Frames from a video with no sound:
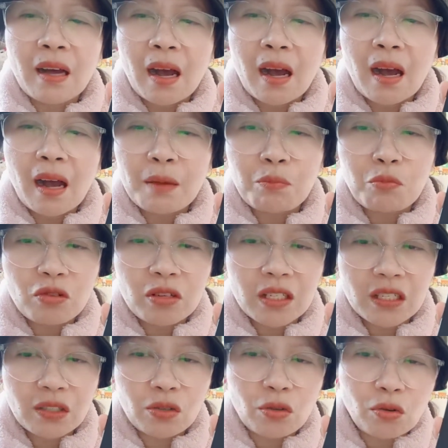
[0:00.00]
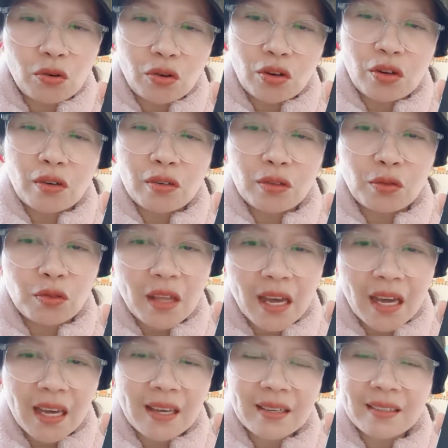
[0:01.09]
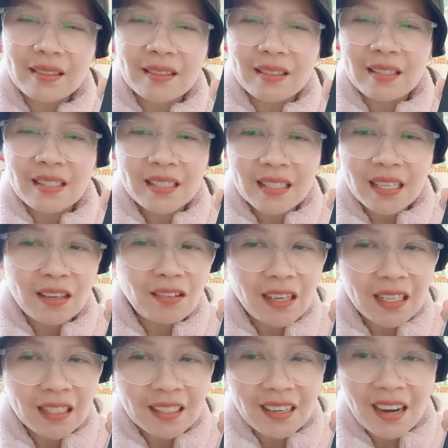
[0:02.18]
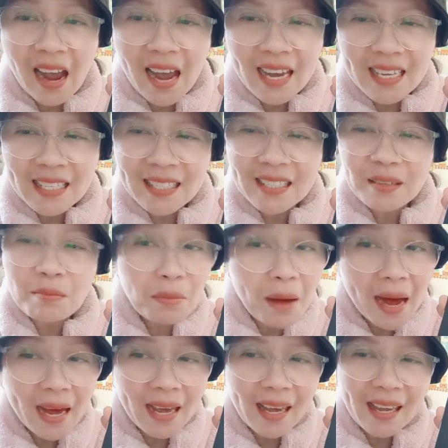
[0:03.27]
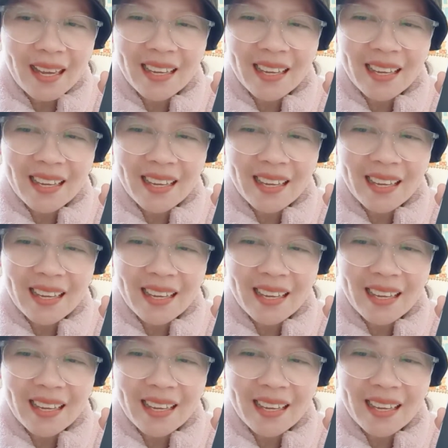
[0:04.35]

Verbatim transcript: iPhone store today. See you later guys. Bye-bye.